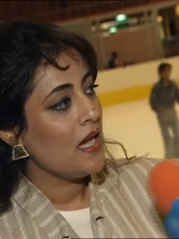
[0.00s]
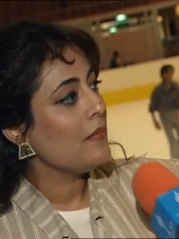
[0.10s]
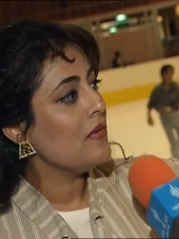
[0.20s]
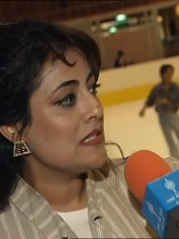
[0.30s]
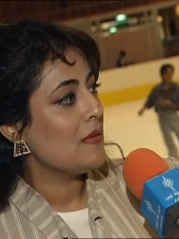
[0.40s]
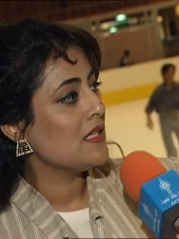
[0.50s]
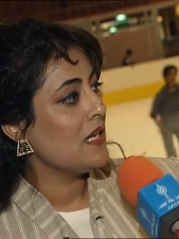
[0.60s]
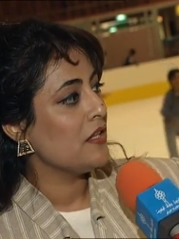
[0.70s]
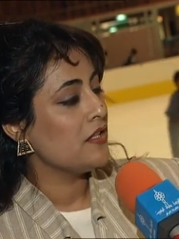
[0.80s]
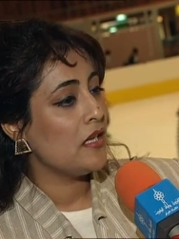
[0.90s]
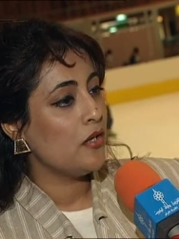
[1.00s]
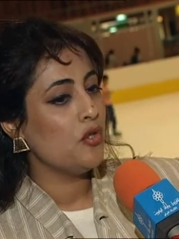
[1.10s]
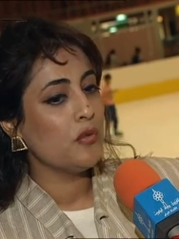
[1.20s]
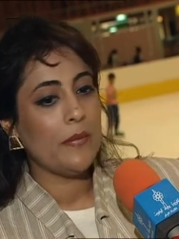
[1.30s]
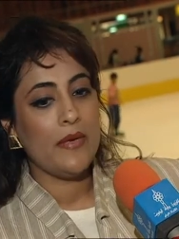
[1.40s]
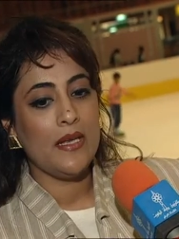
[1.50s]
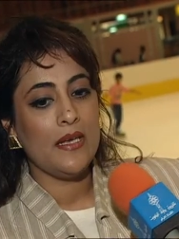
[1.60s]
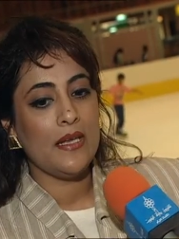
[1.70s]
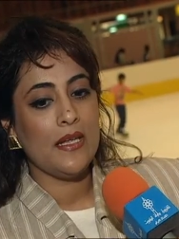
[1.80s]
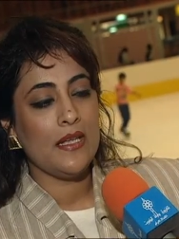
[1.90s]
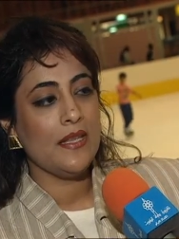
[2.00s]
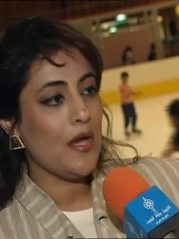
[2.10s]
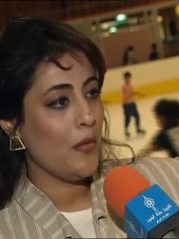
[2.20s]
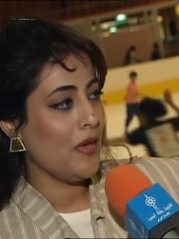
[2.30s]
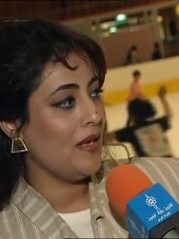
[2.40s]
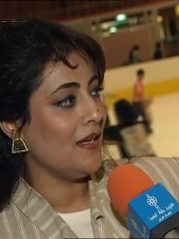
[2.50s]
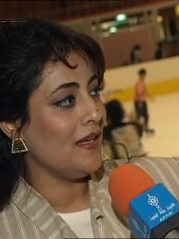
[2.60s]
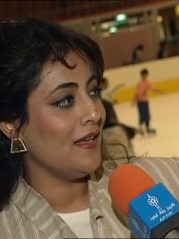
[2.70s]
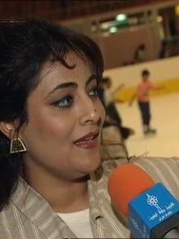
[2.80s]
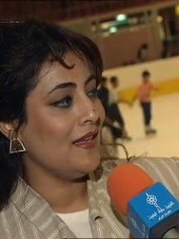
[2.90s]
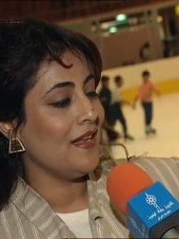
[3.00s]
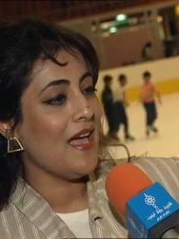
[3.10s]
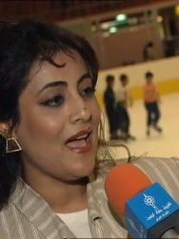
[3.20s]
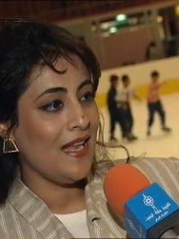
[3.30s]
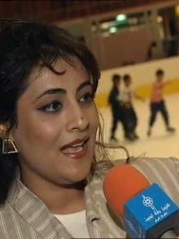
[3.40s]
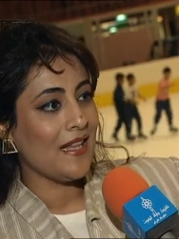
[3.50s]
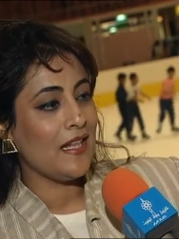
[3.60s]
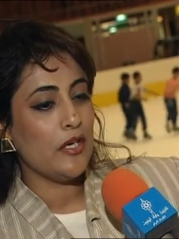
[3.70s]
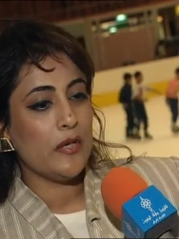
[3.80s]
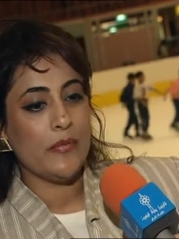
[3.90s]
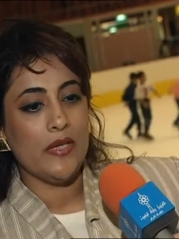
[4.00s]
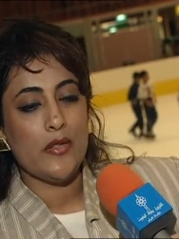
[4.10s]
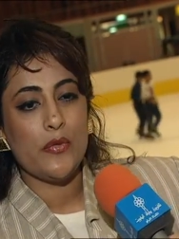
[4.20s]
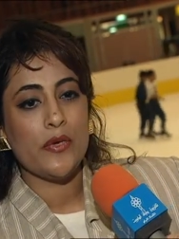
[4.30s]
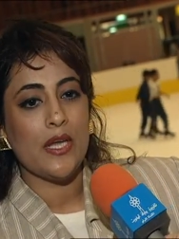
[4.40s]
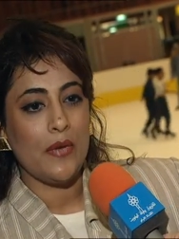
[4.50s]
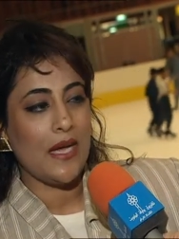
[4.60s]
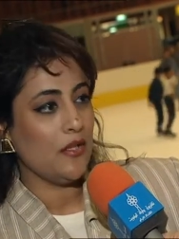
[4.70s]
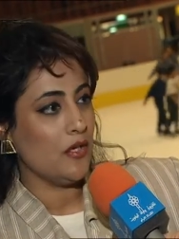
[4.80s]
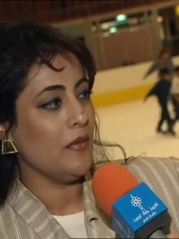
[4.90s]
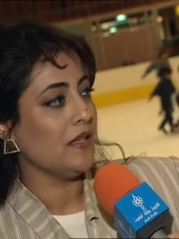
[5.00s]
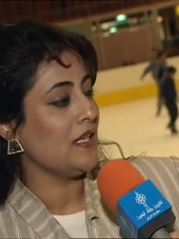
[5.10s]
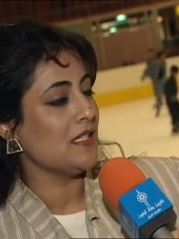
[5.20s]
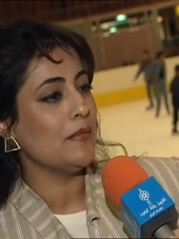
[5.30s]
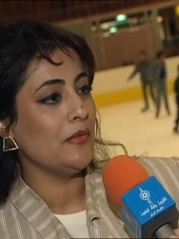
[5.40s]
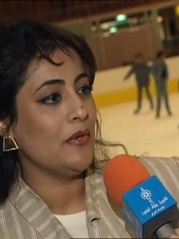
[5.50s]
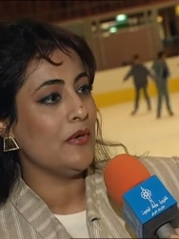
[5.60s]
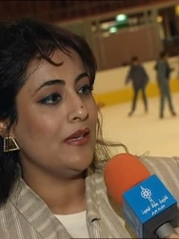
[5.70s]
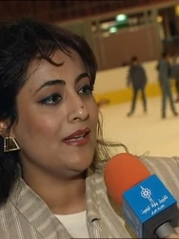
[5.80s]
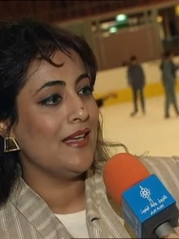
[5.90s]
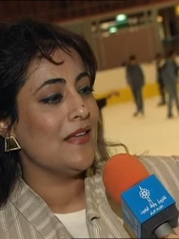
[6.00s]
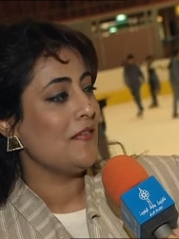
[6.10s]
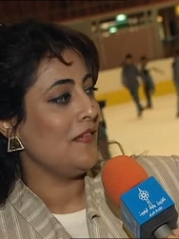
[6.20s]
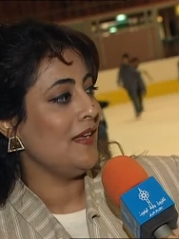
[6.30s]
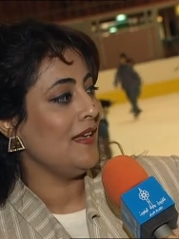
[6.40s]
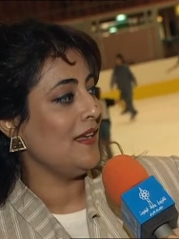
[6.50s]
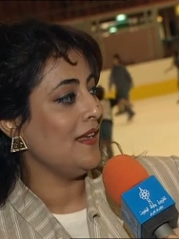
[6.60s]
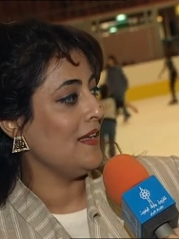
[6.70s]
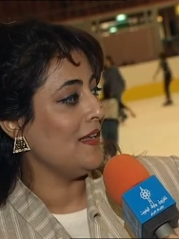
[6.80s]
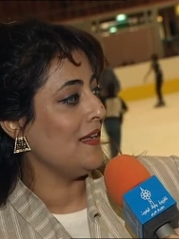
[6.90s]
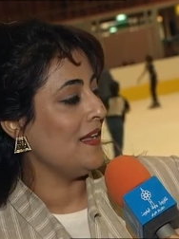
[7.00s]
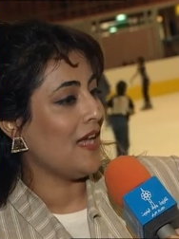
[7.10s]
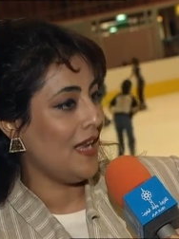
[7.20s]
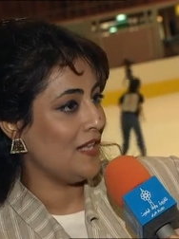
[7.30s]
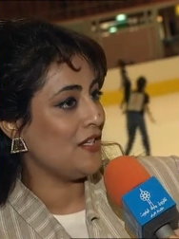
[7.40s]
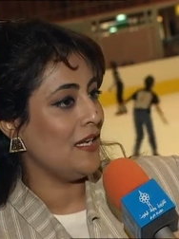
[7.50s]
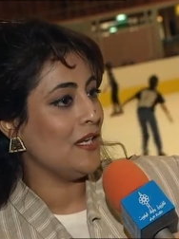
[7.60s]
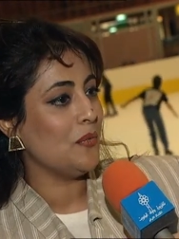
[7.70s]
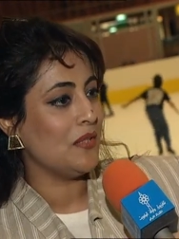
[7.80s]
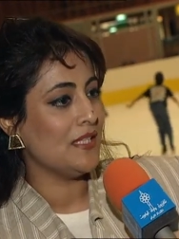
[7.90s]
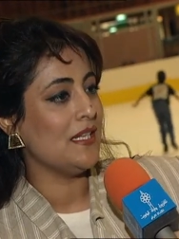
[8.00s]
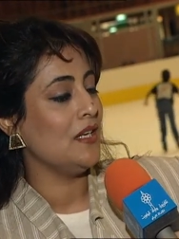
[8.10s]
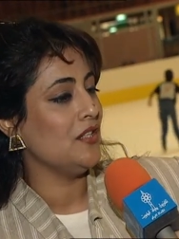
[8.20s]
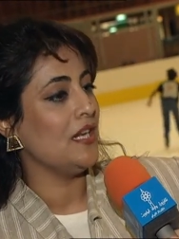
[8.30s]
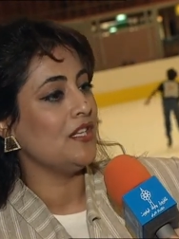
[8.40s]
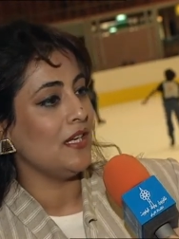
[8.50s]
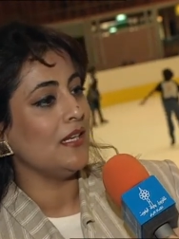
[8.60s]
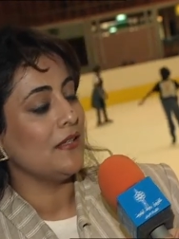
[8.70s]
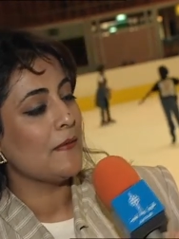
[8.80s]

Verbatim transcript: هذا بالنسبة لصالة التزلج وطبعا آه، دعوة للعائلات لأنهم يحضرون أولادهم حتى يستمتعون في آه، على الجليد والتزلج على الجليد